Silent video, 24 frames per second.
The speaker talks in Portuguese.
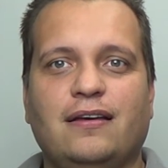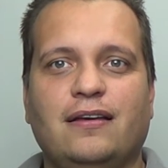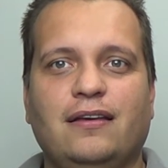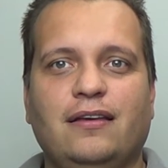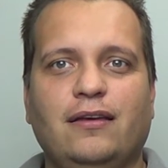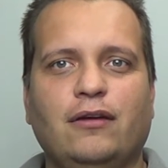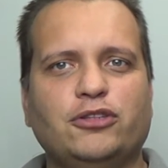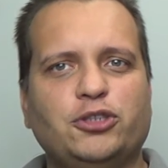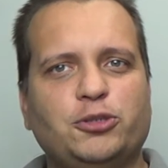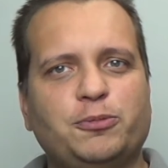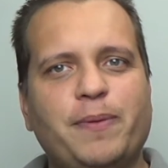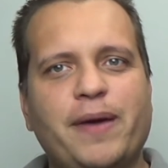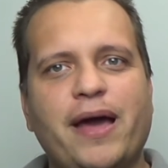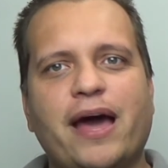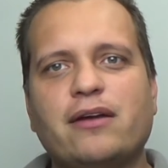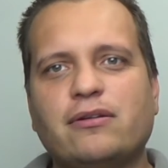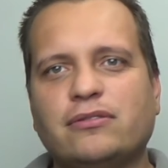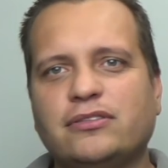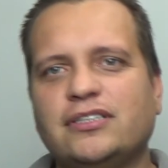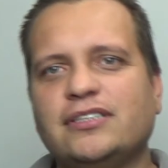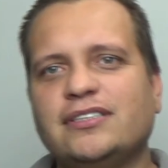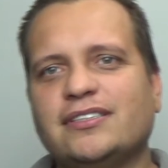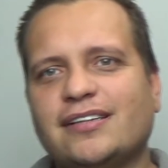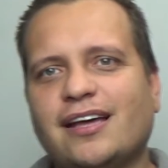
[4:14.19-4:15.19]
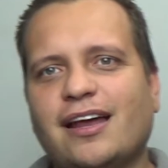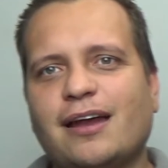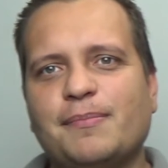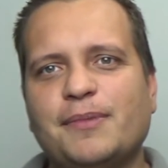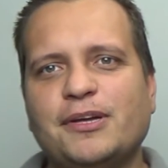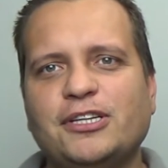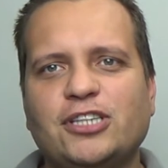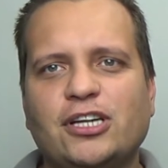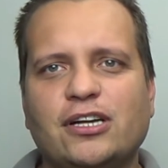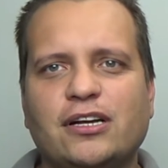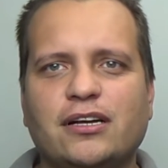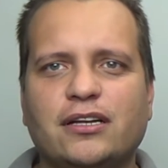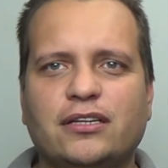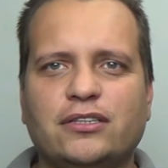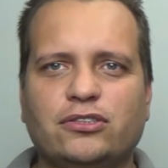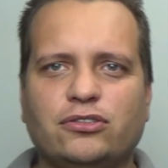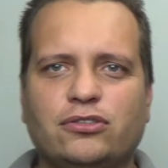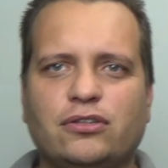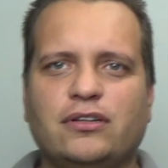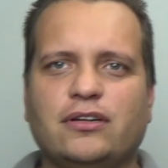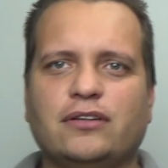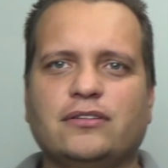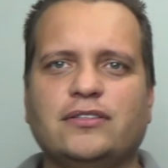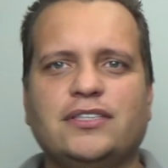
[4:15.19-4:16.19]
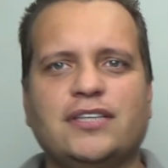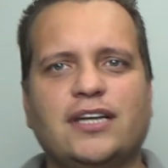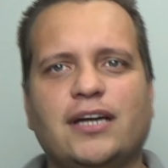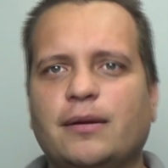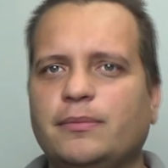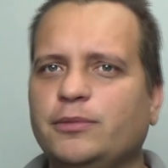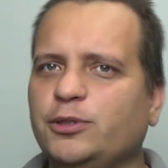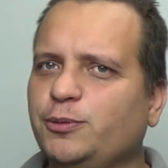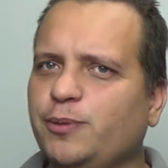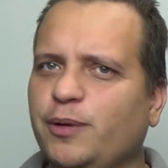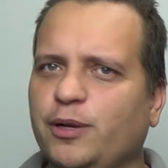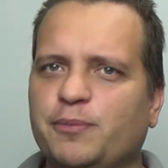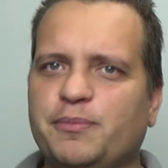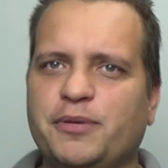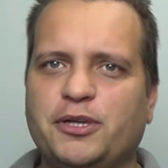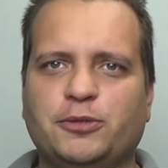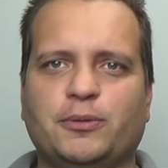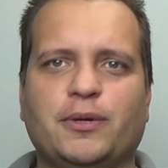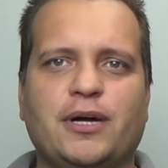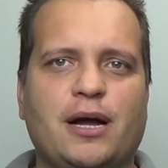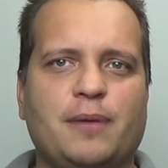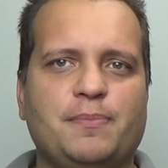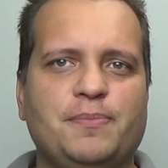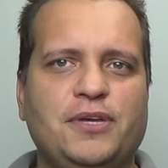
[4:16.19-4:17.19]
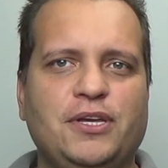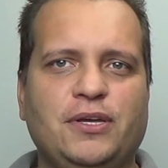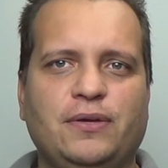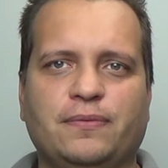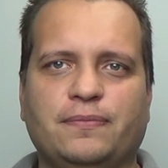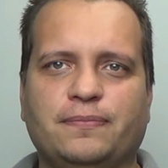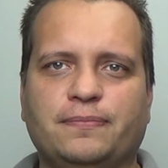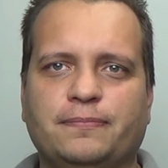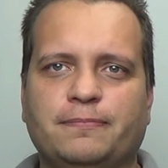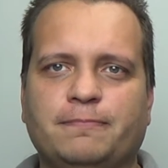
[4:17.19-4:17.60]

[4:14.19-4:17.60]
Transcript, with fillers: E eu espero, sinceramente, em Cristo que não sigamos pelo mesmo caminho